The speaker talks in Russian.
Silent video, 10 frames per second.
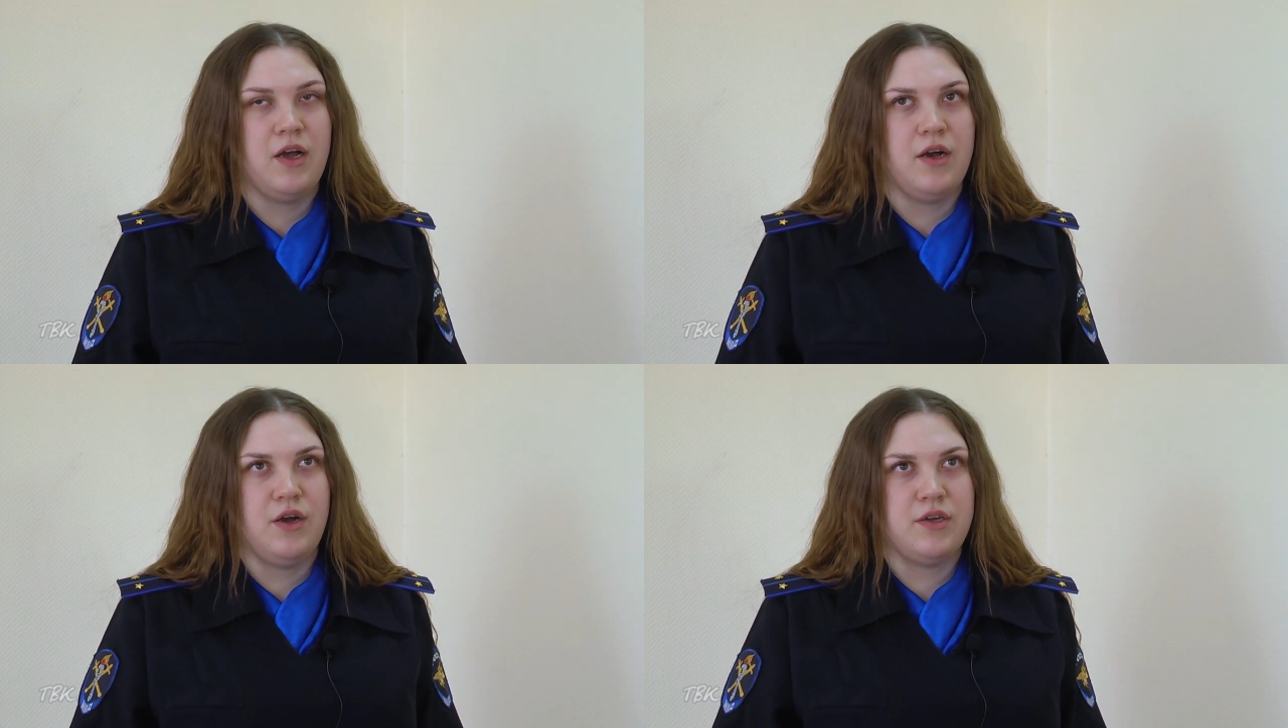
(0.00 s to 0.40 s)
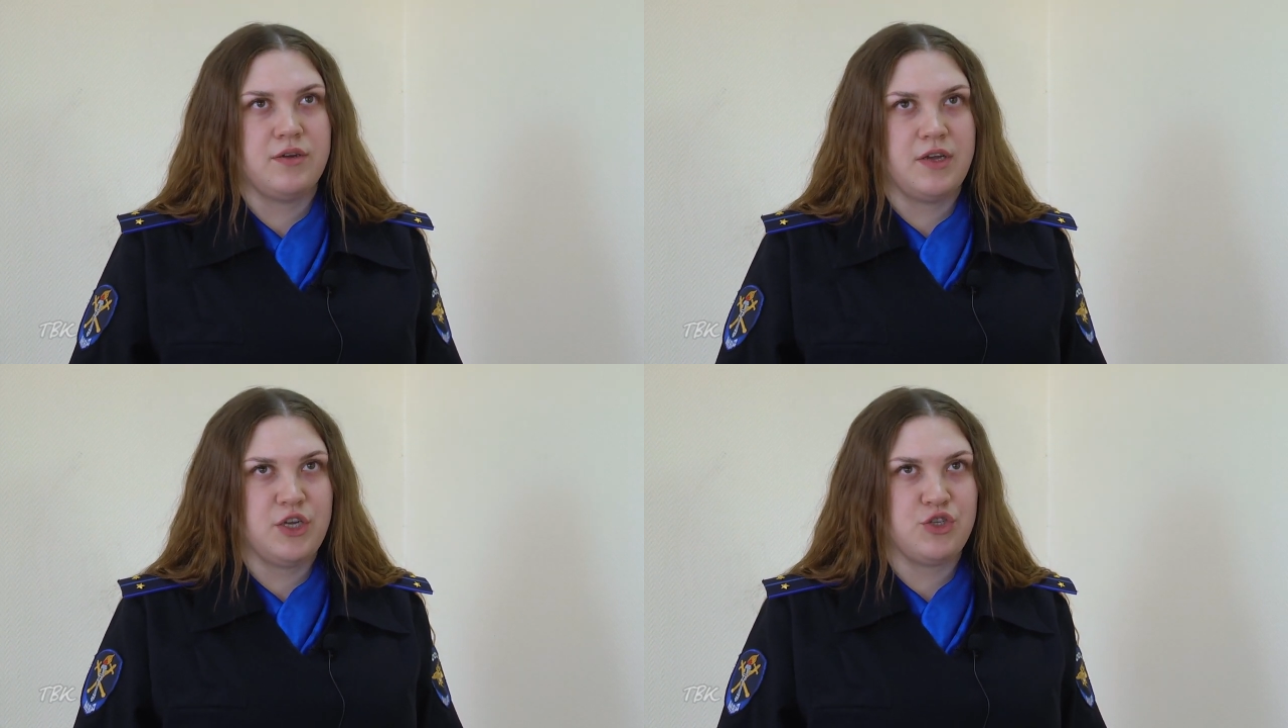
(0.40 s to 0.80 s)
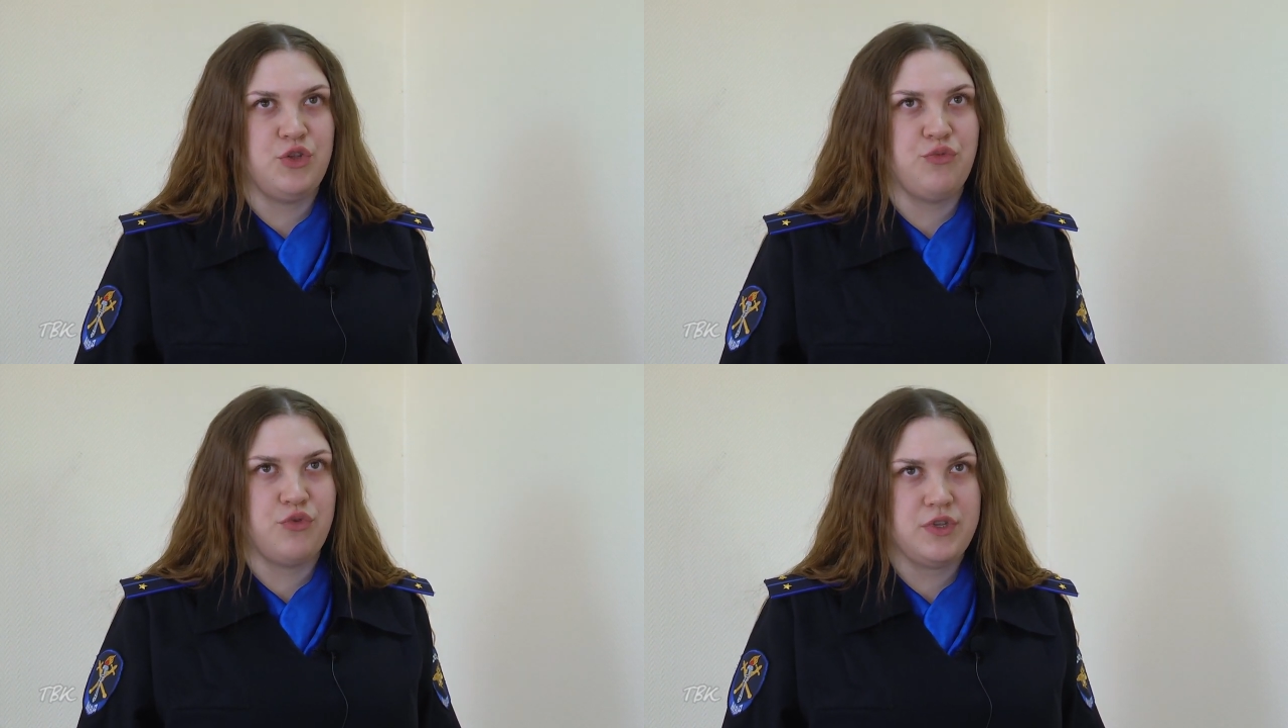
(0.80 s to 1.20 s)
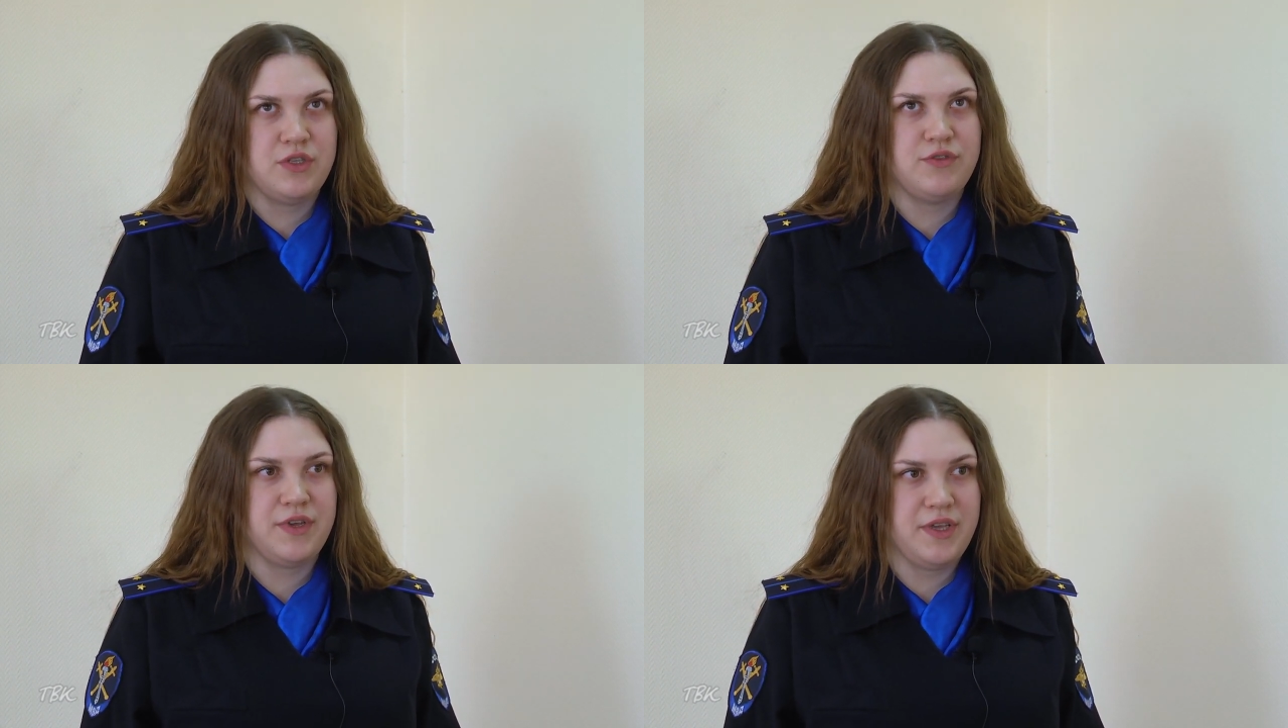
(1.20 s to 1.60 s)
А, граждане
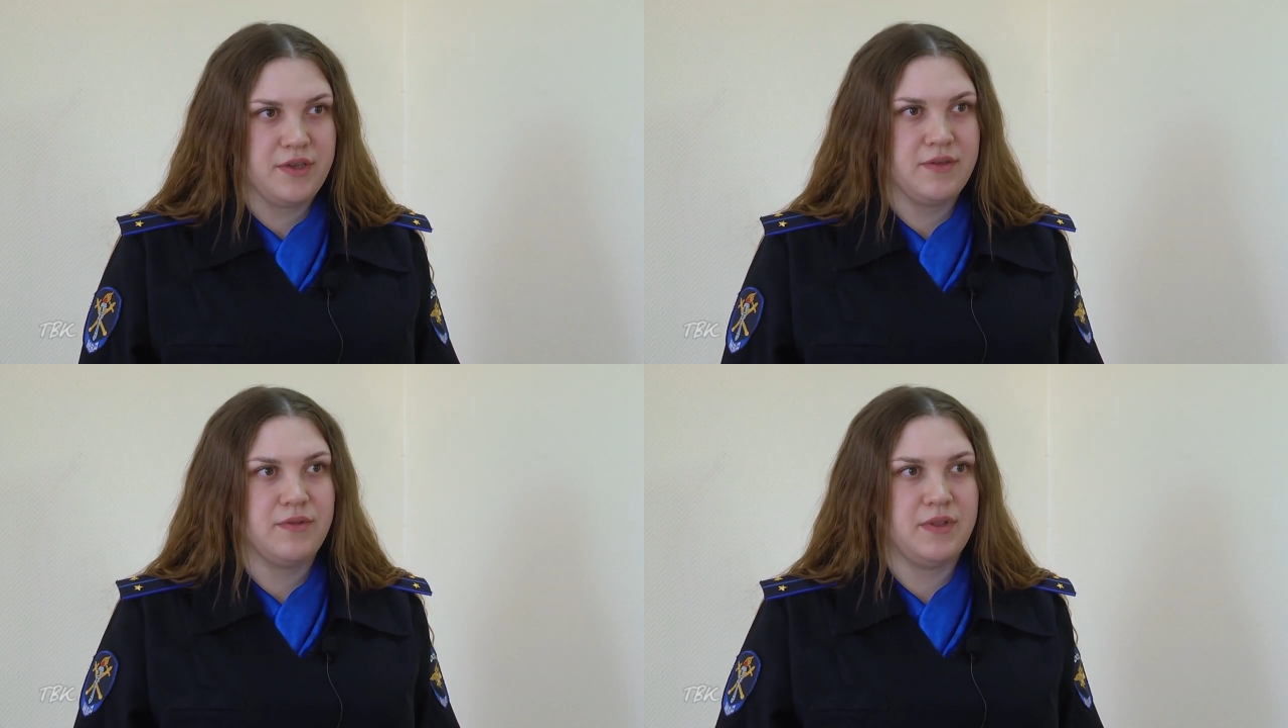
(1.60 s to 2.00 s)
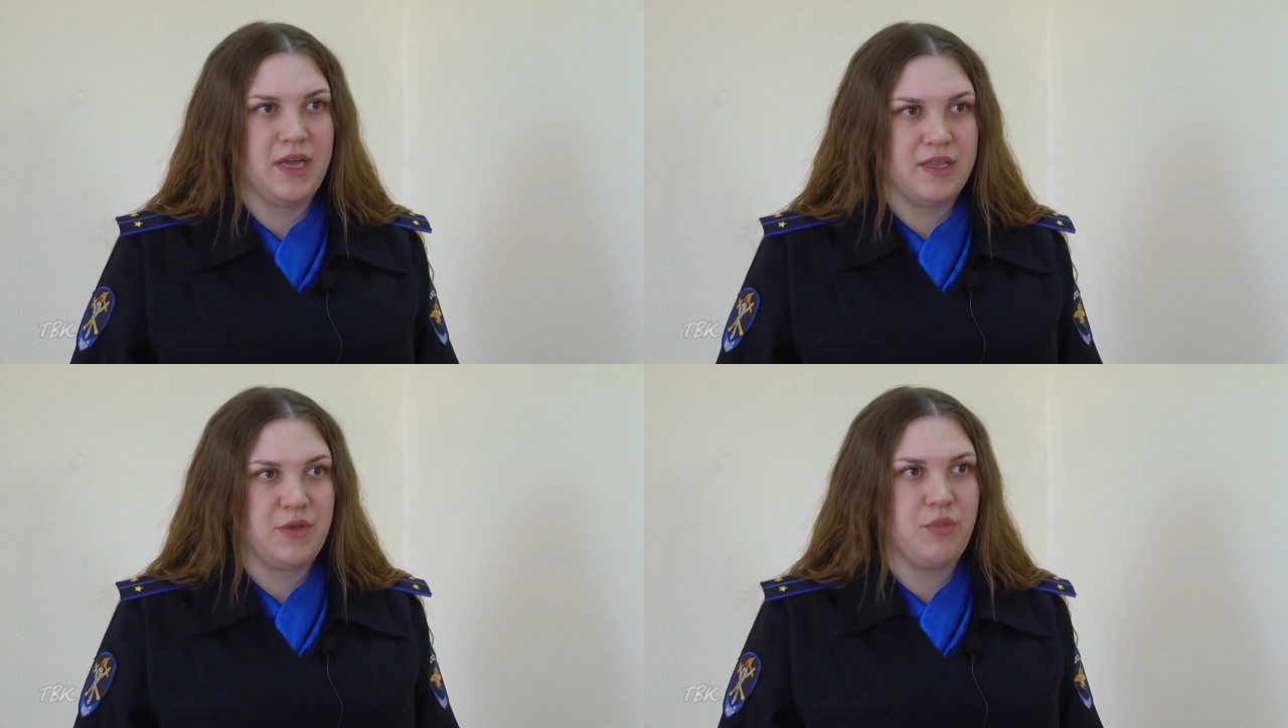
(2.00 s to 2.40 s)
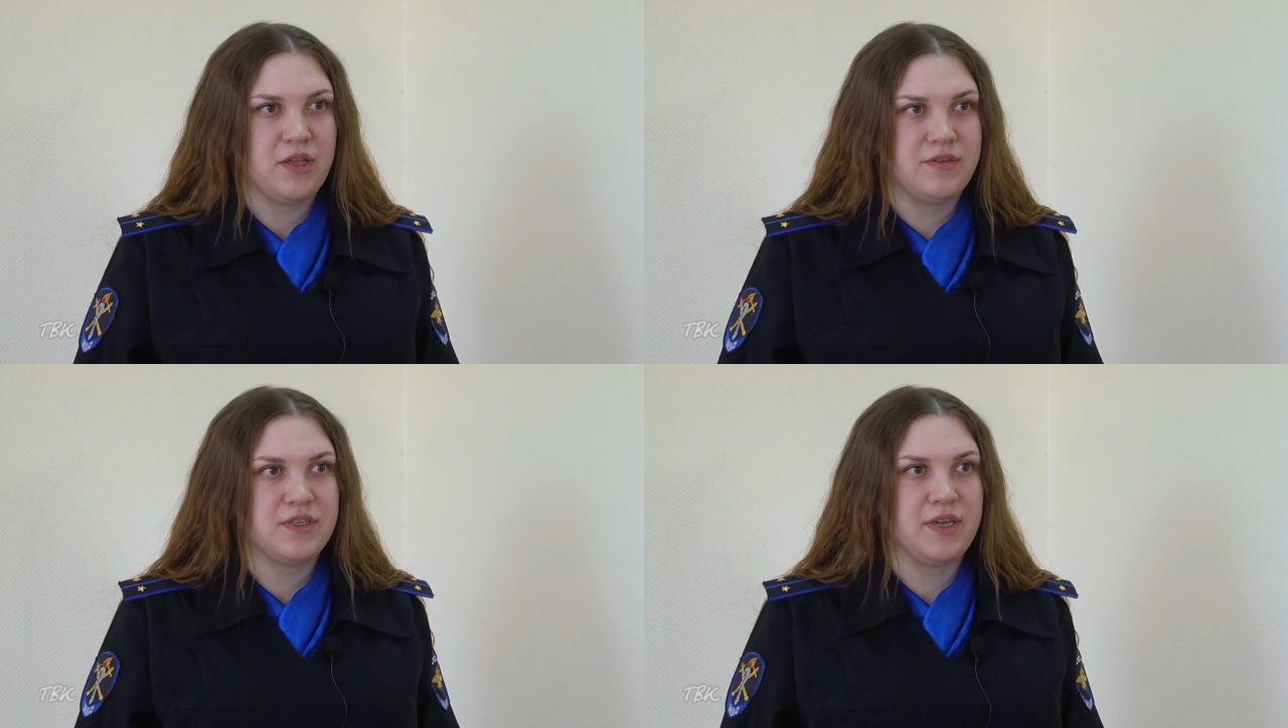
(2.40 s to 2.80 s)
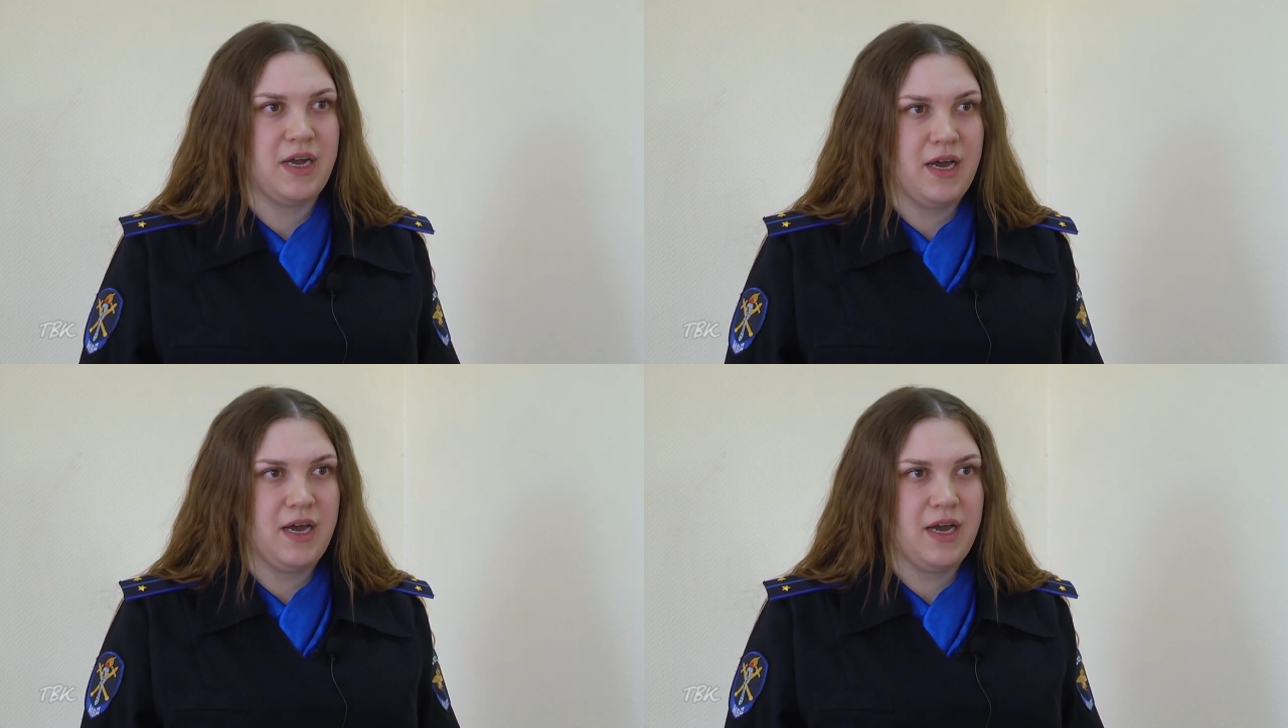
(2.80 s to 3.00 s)
вводят свои данные банковской